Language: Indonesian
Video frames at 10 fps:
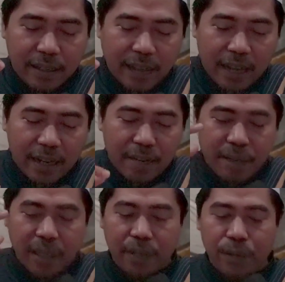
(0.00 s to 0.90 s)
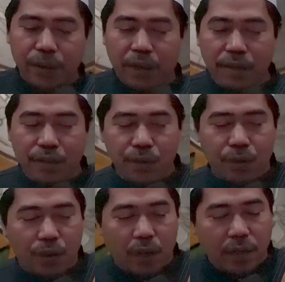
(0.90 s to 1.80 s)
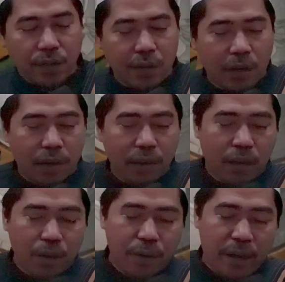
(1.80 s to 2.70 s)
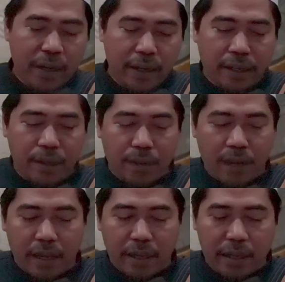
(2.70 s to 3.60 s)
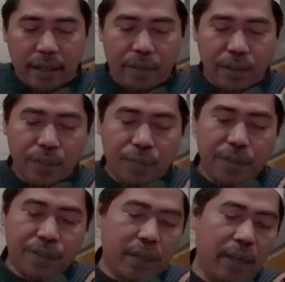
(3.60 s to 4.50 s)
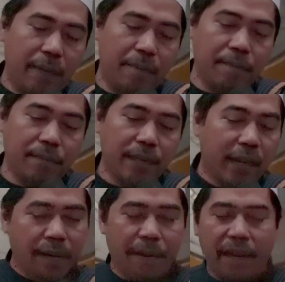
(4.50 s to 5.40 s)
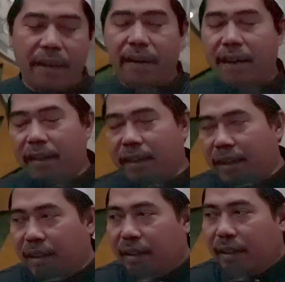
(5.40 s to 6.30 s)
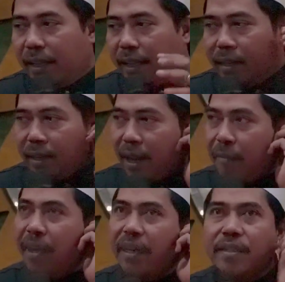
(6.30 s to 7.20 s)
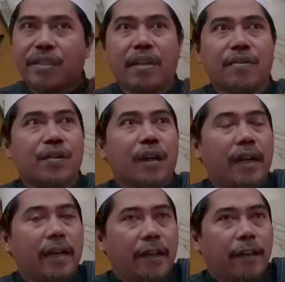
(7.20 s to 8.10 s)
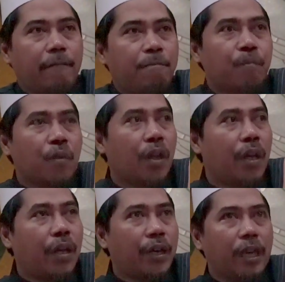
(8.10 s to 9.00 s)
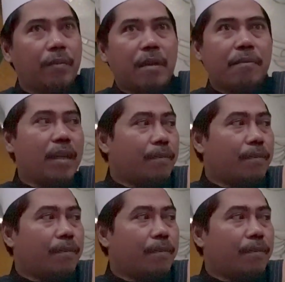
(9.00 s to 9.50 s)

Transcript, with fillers: karena mengikut Rasulullah sallallahu alaihi wa alihi wasallam dari mana lagi dalam hadis yang sahih Imam